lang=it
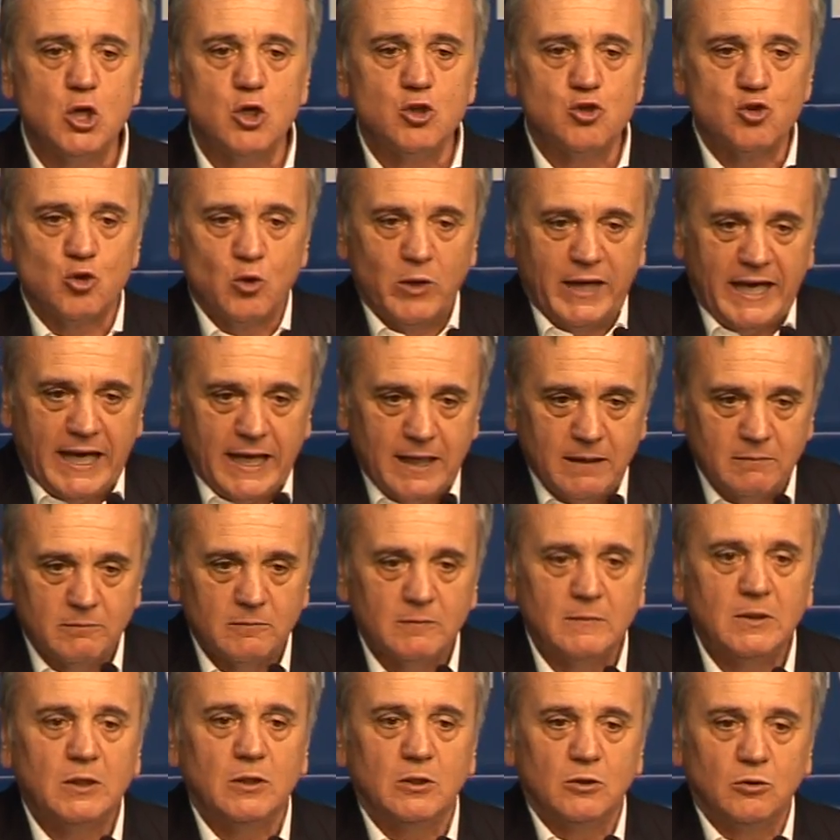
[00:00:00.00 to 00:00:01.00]
cioè
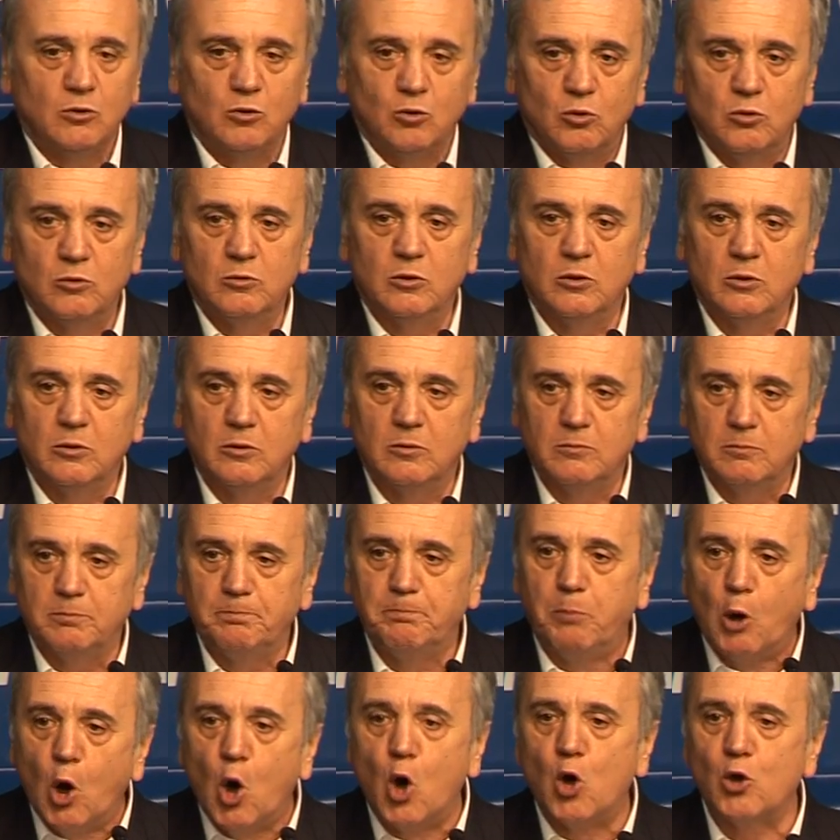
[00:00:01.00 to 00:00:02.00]
eh,
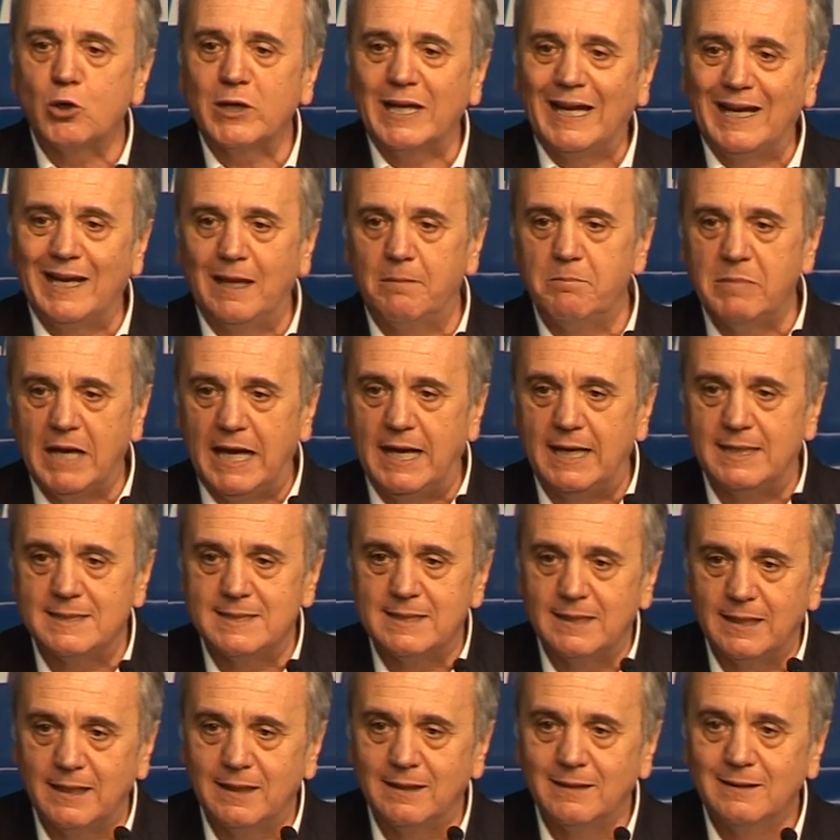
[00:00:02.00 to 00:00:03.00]
porre alla
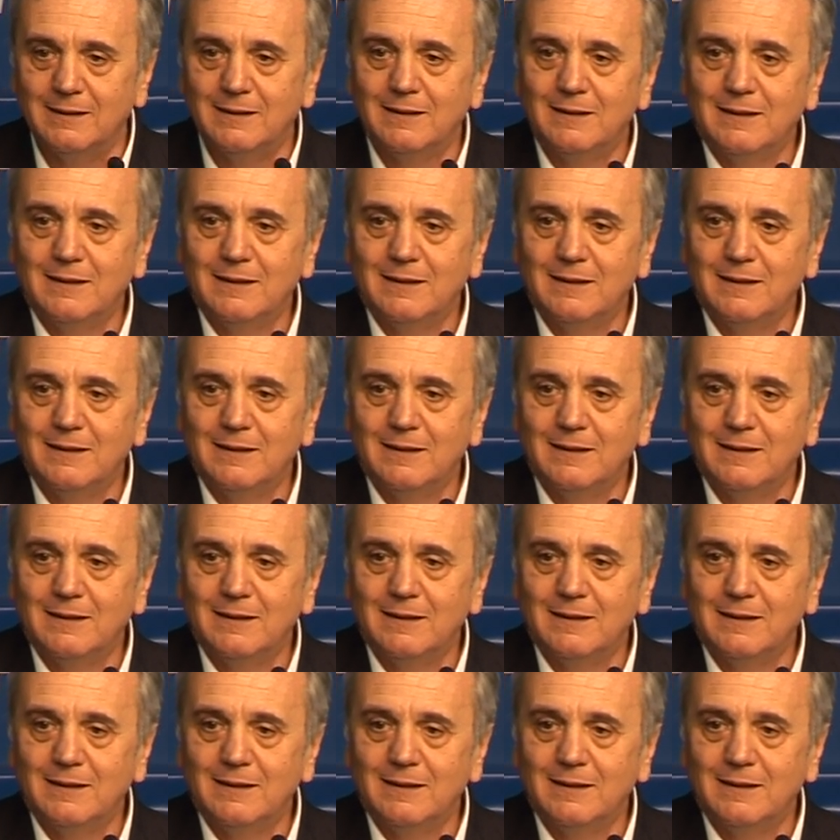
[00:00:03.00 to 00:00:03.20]
base